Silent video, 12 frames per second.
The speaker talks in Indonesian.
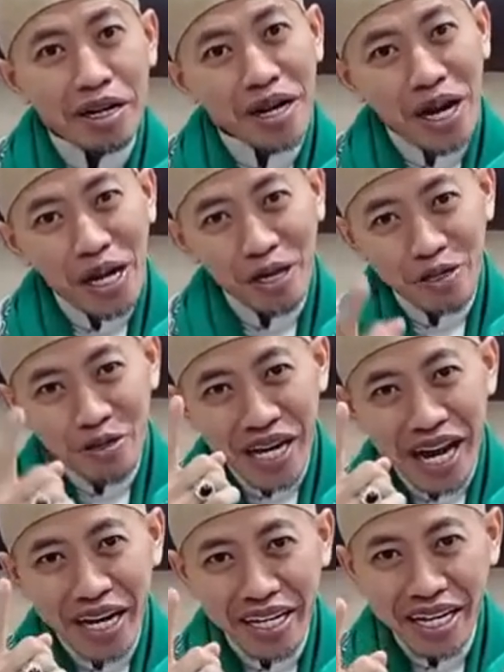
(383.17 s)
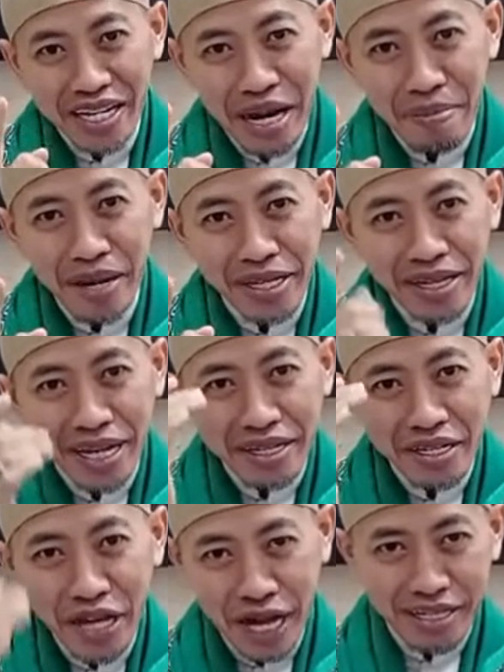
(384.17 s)
Kalau sudah hari kiamat nanti
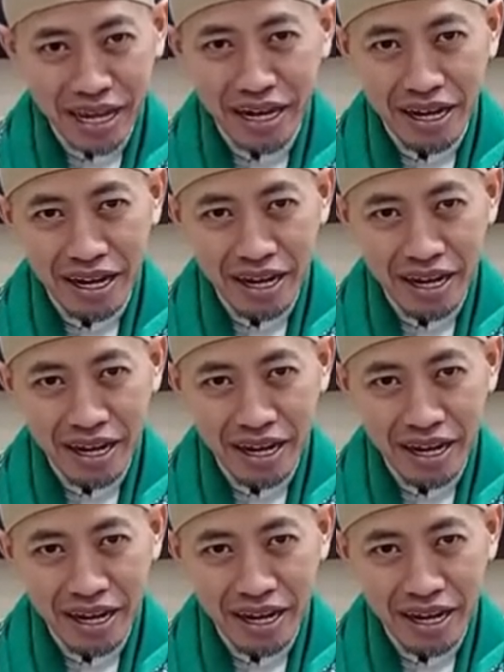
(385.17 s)
datang